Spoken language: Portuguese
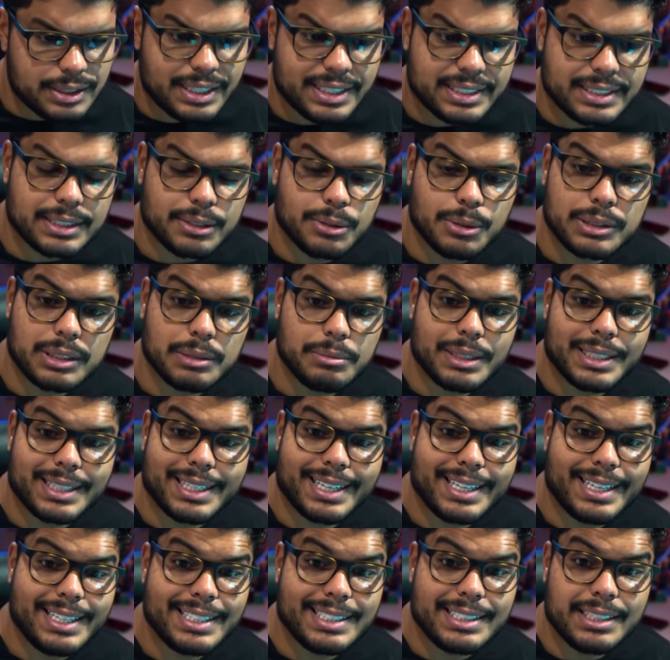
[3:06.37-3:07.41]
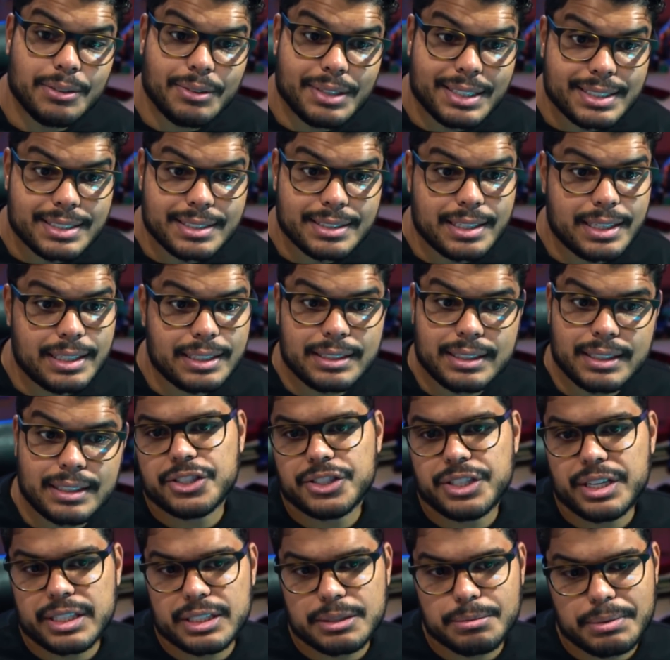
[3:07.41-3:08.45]
E essa conta bancária ele não aceita
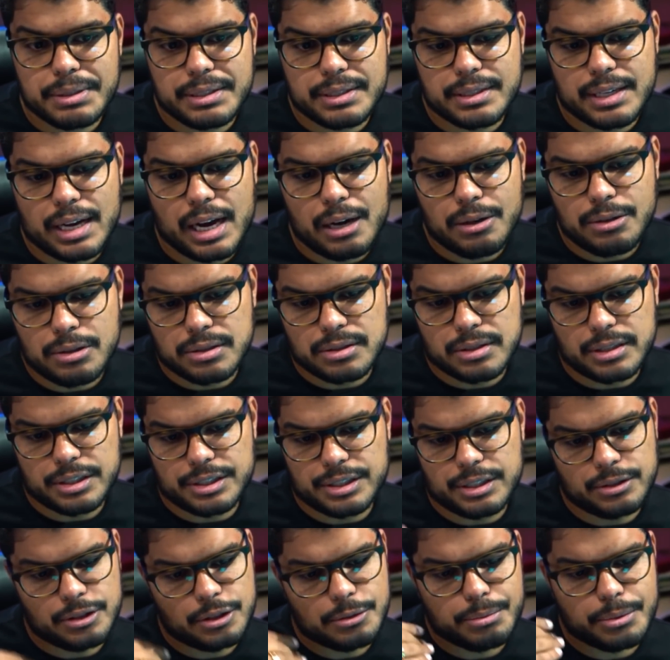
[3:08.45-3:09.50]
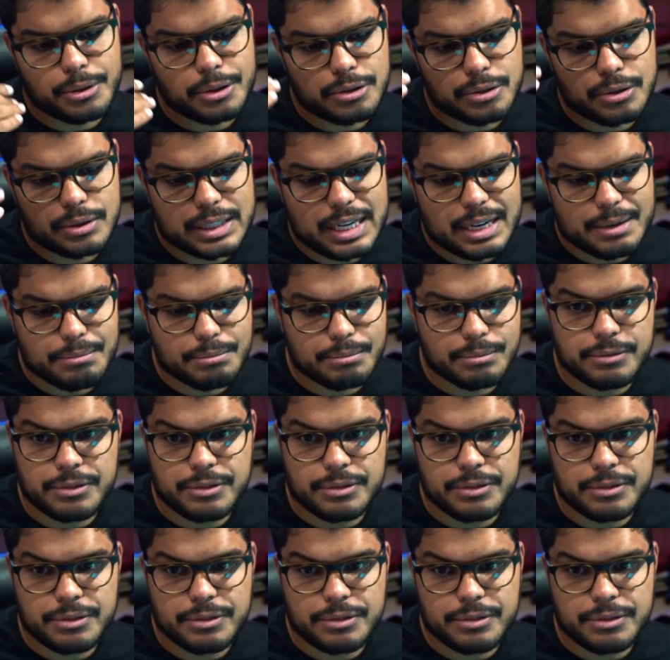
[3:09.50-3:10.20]
cheque especial, ou seja, eu não posso usar